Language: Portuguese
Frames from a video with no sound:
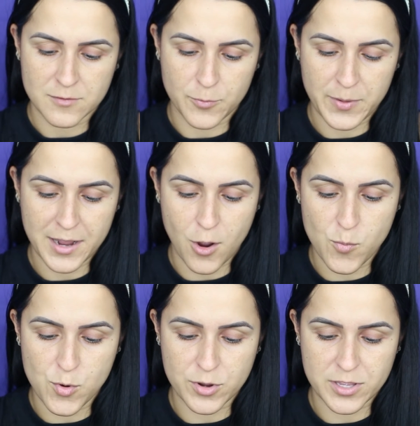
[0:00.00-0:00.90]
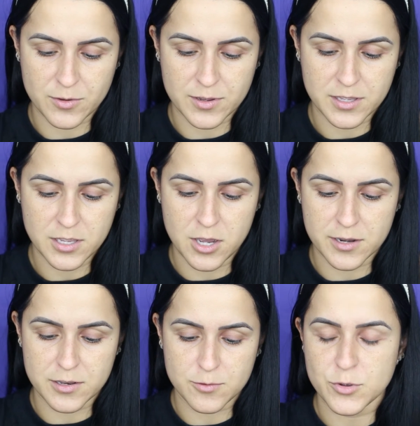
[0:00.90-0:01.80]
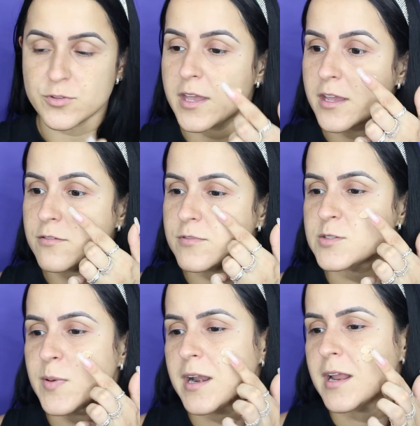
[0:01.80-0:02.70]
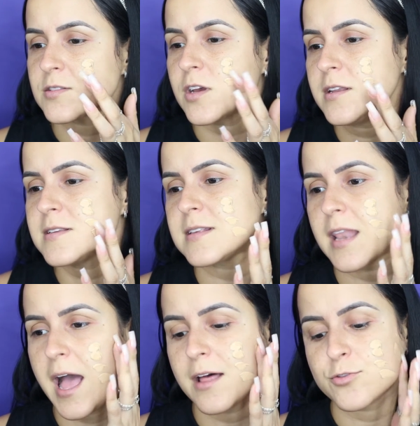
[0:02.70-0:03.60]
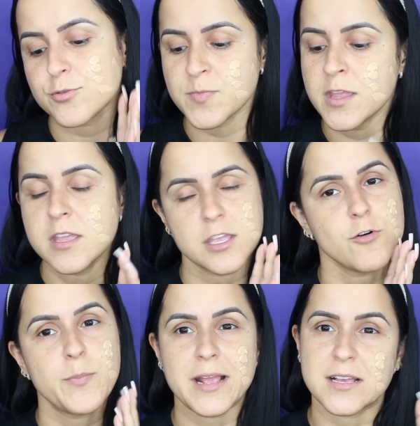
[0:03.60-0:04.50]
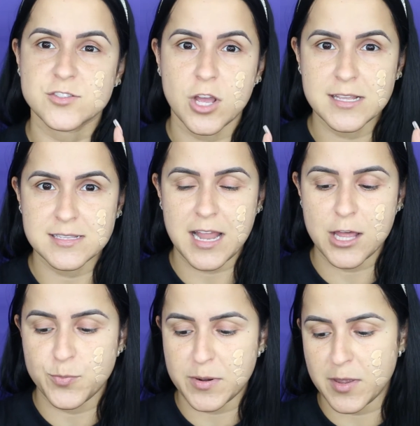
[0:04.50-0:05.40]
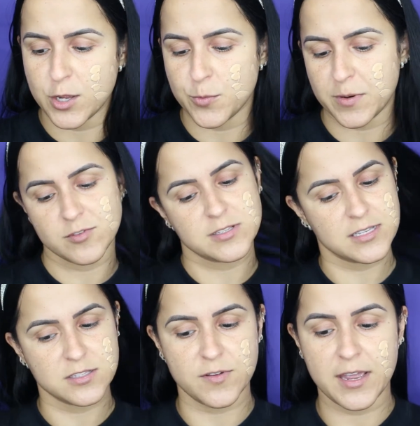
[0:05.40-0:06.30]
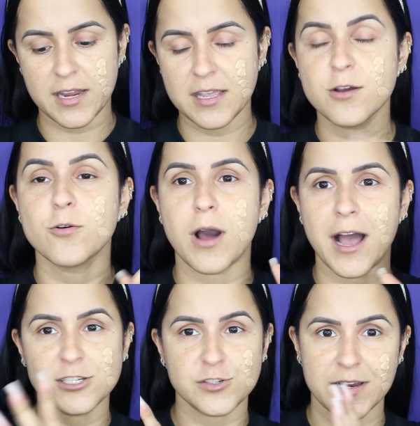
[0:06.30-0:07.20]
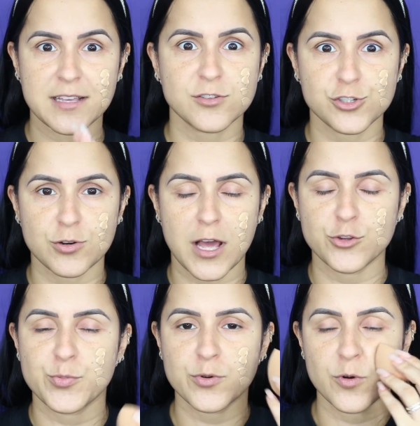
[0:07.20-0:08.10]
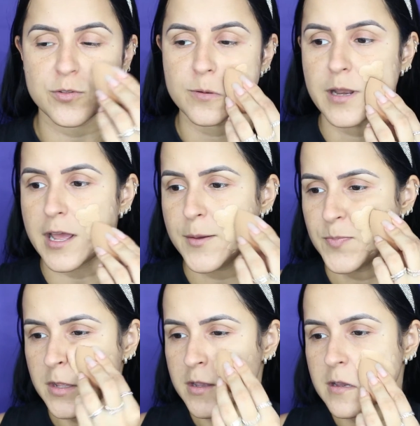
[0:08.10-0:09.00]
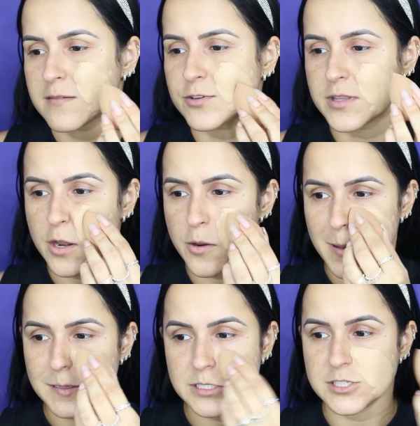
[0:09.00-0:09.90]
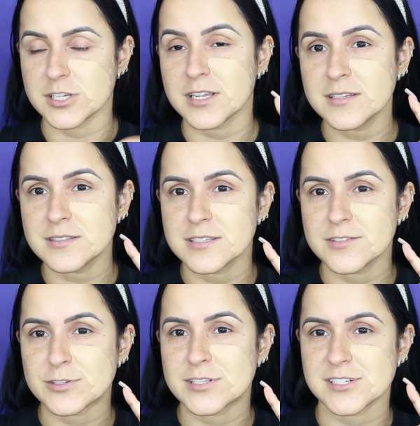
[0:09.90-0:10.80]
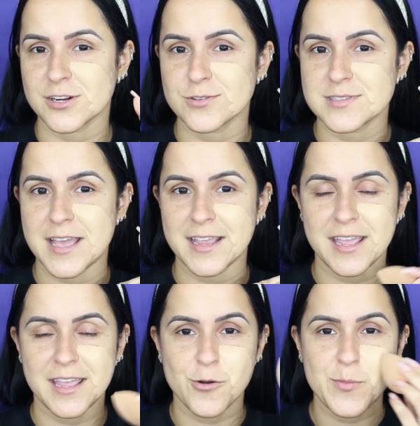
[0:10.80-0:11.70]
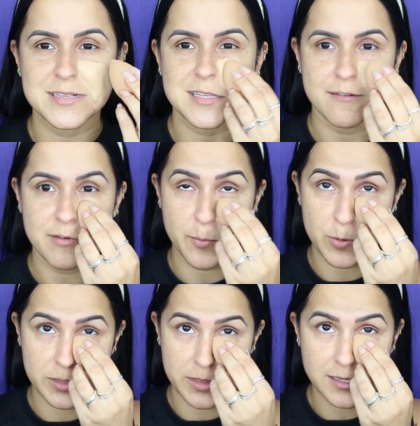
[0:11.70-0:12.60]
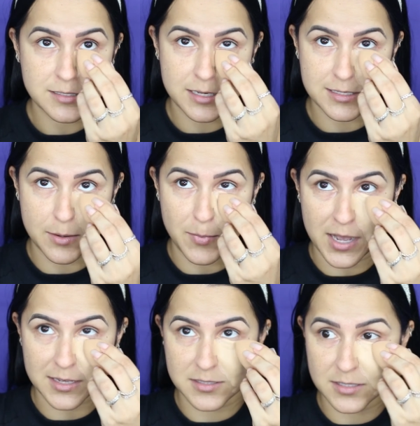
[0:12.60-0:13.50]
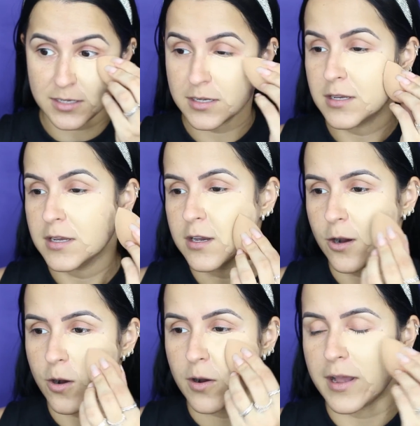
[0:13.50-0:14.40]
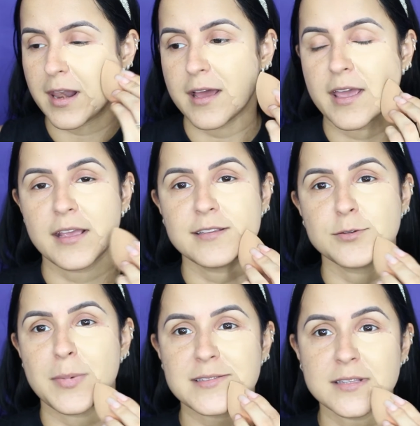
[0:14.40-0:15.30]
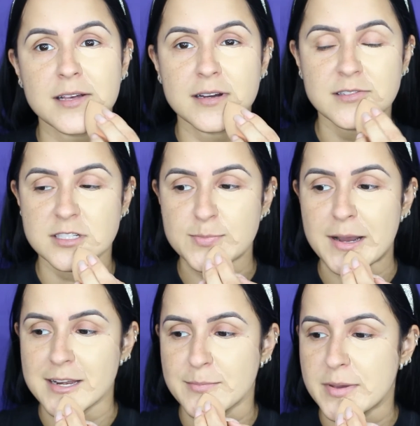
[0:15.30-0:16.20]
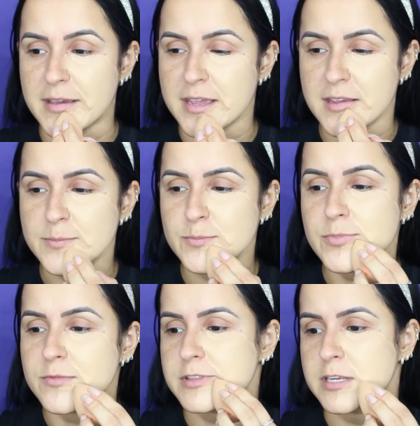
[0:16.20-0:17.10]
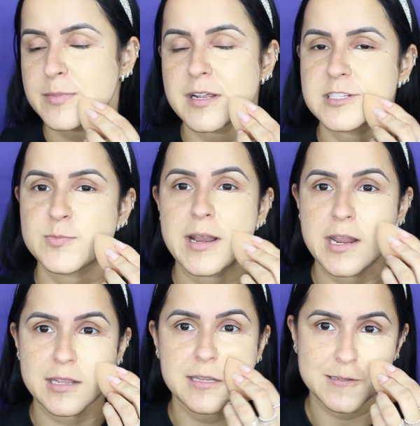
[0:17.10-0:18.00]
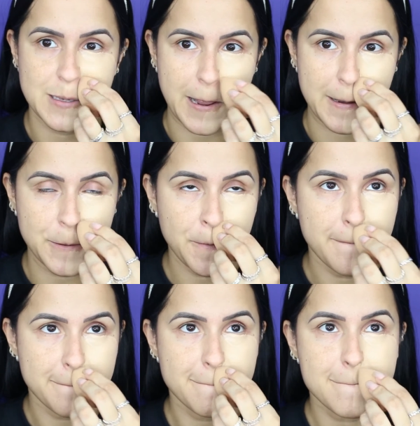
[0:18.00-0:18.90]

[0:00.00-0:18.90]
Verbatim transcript: Vou pegar um pouquinho aqui, ó, no meu dedo, vou espalhar só desse lado, que eu vou aplicar só desse lado primeiro pra vocês verem a diferença de um lado pro outro, né? Vou dando batidinhas e vocês já conseguem aí começar a ver a potência dessa base. Ó, ela rende bastante, espalha bem. Vou terminar de espalhar aqui desse lado.